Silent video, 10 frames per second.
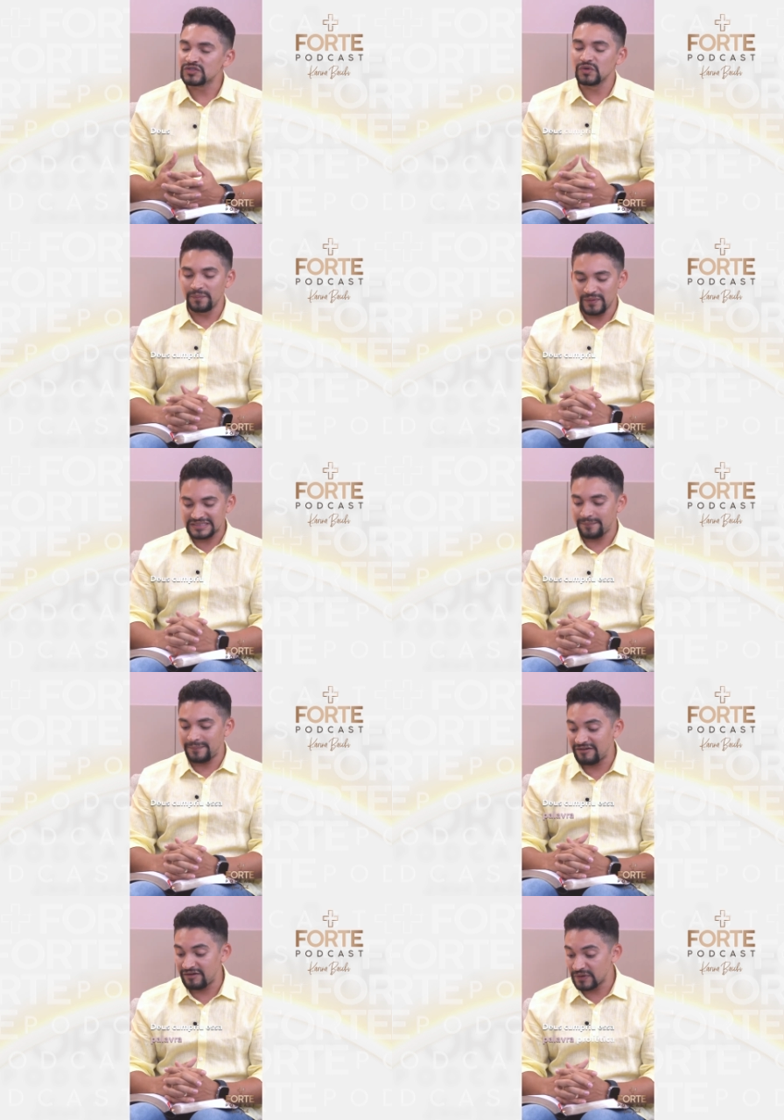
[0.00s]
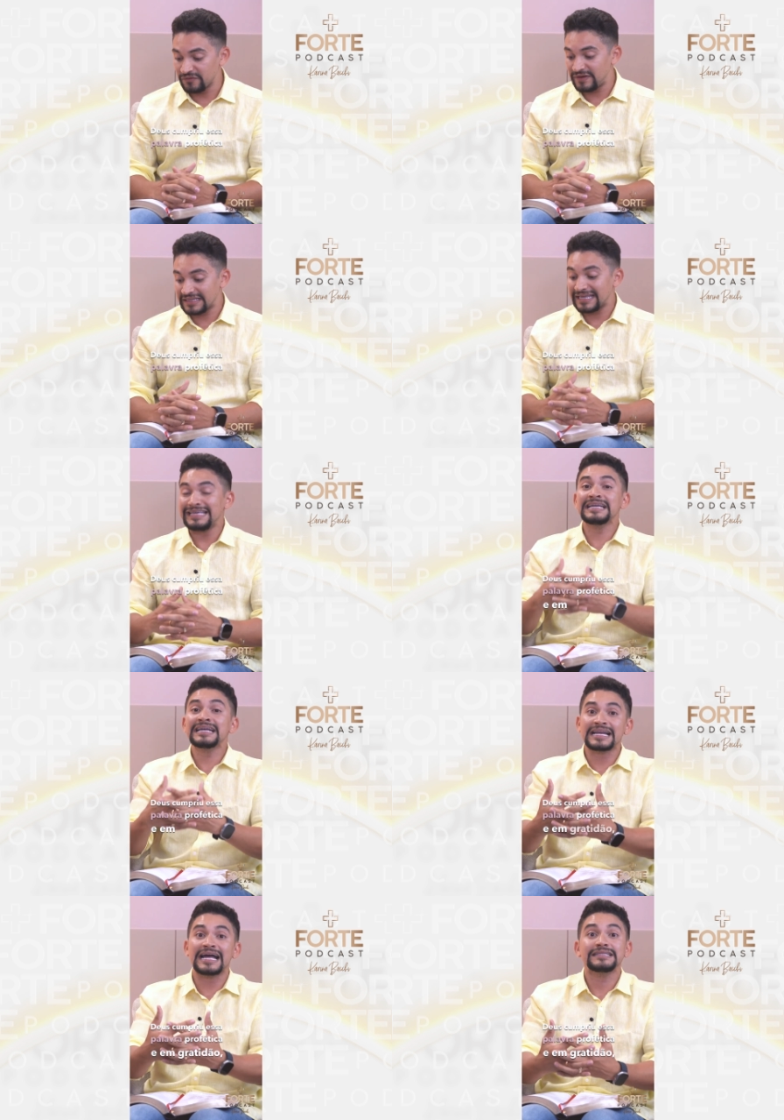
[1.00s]
Deus cumpriu essa palavra profética e,
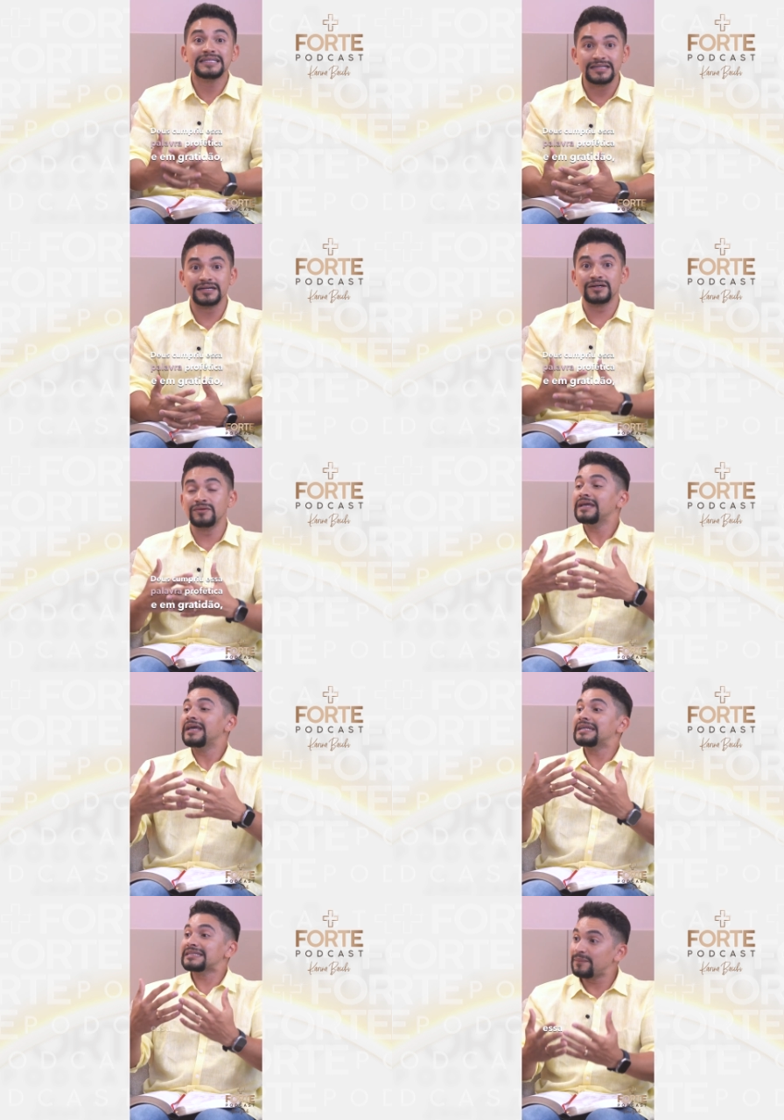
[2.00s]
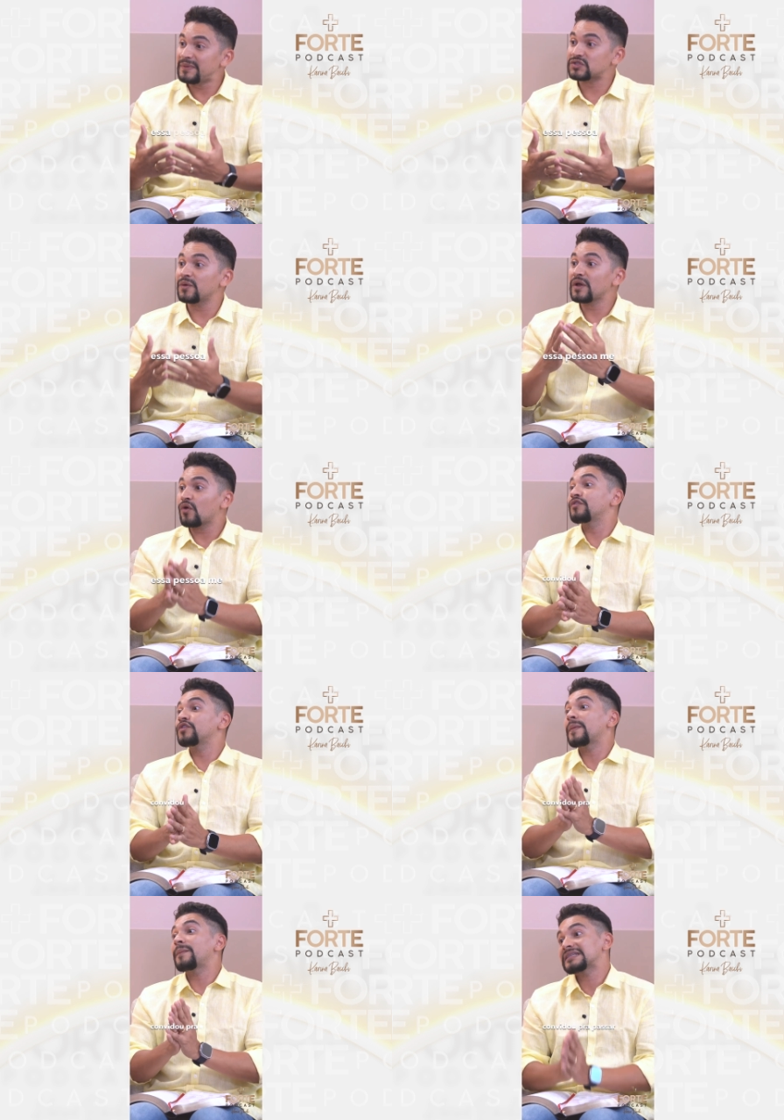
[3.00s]
em gratidão, essa pessoa me
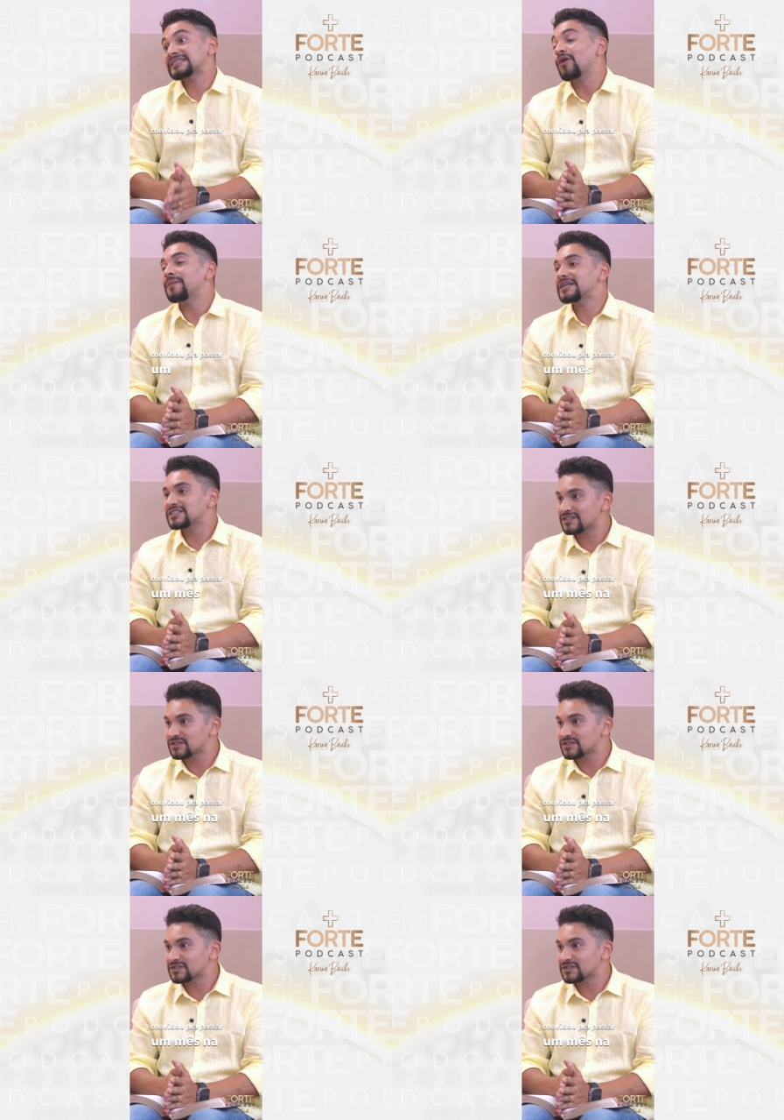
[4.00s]
convidou para passar um mês na